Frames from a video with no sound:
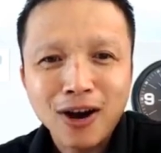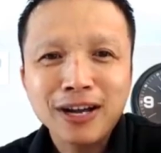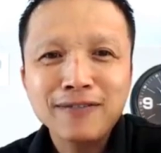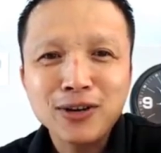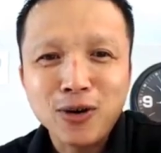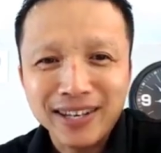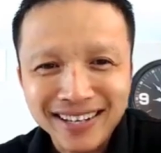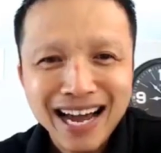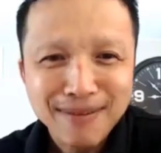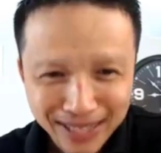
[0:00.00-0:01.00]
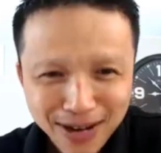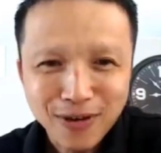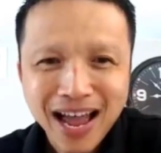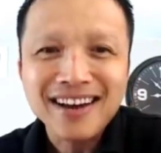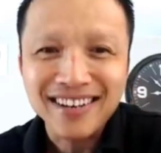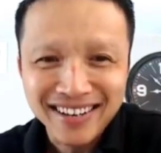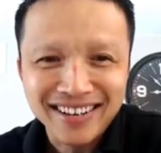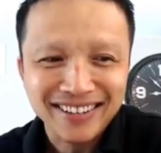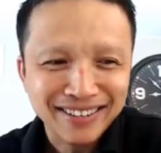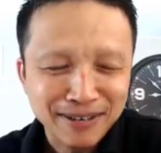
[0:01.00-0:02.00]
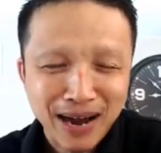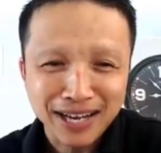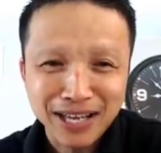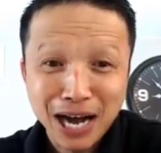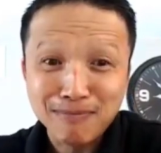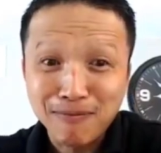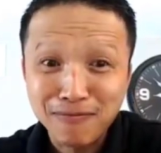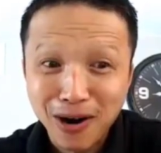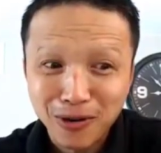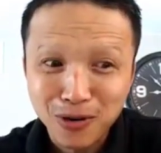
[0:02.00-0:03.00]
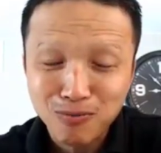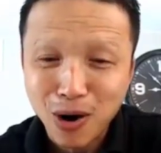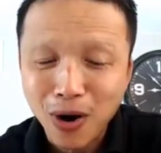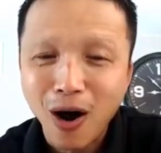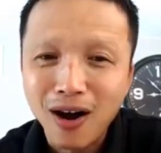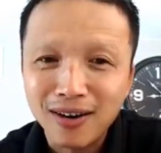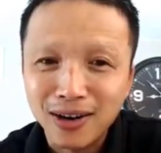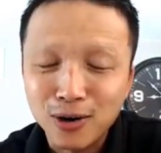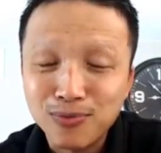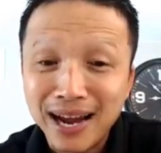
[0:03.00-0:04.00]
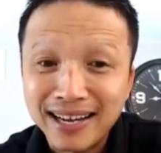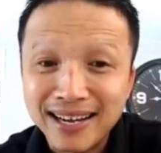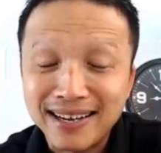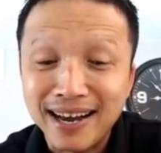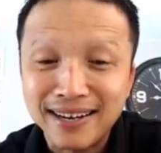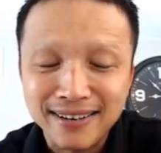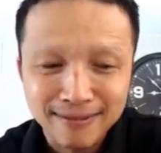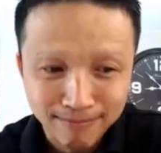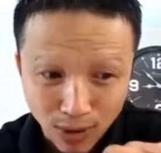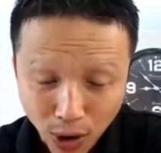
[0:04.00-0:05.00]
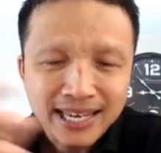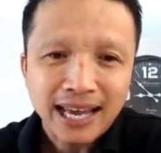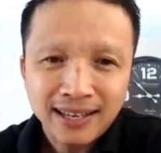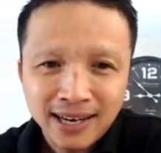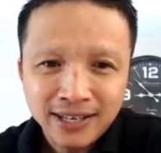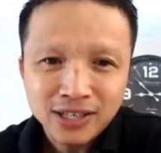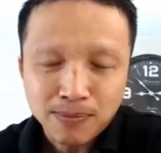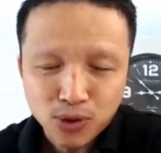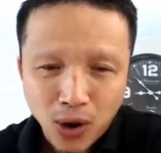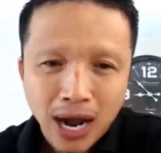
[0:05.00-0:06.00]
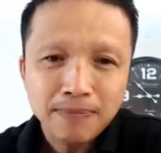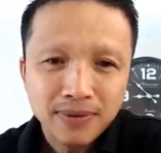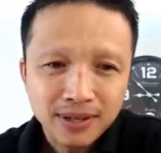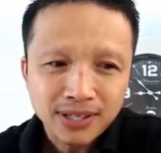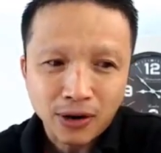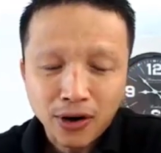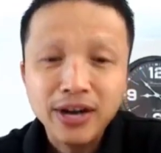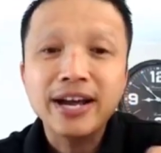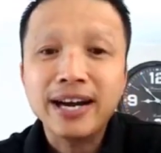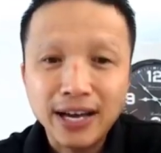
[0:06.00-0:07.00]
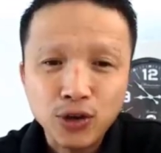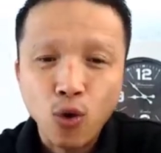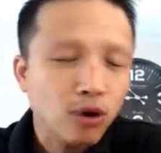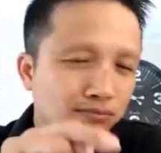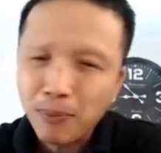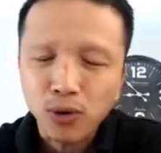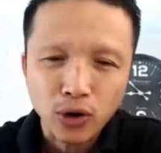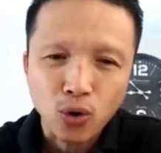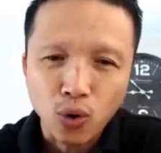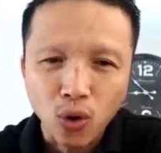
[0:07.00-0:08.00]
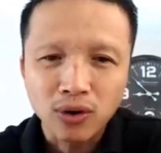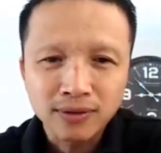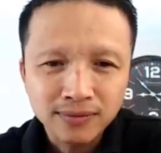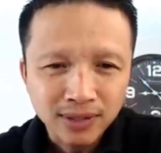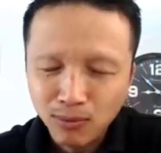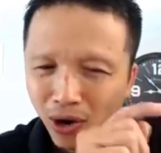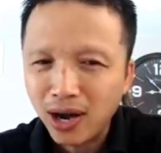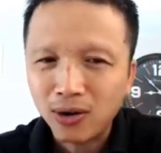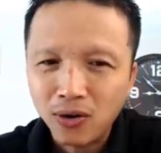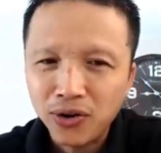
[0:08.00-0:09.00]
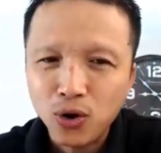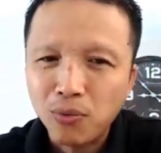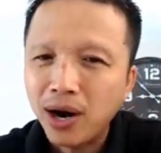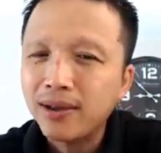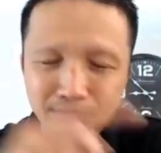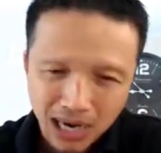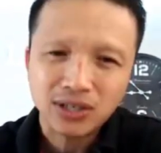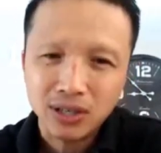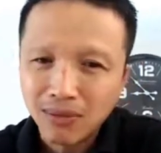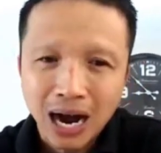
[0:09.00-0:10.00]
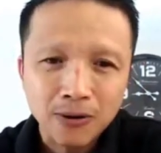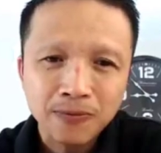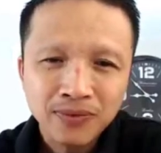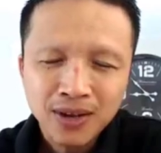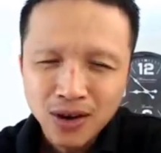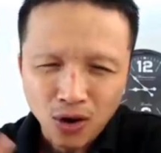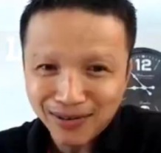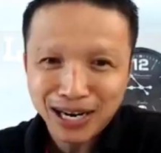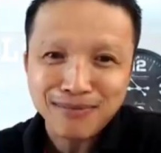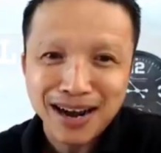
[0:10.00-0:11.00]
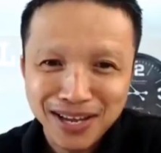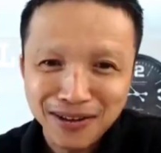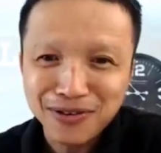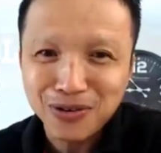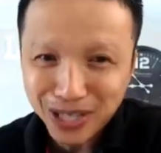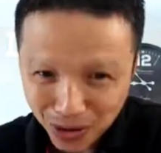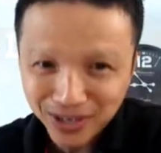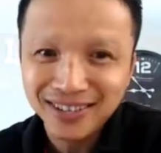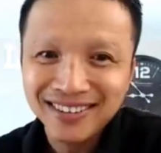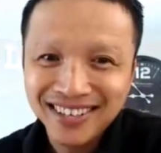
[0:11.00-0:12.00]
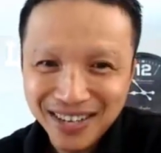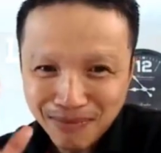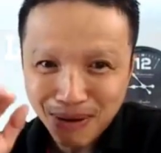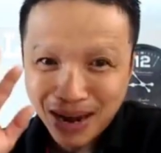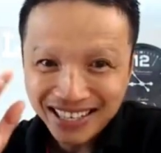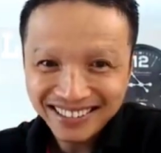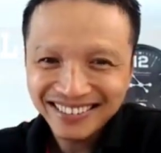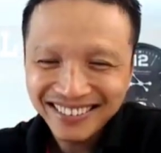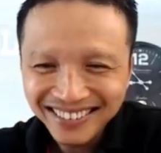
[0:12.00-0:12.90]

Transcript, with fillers: nếu bạn coi cái video này tới đây mà thấy có giá trị á, thì bạn nhớ bấm vào cái nút màu đỏ là nút đăng ký kênh, còn ở tiếng Anh đó là chữ subscribe, sau đó nó hiện ra cái chuông, bấm vô cái chuông luôn, mỗi lần có video mới bạn sẽ được báo. Hẹn gặp lại các bạn ở những video sau nữa. Bye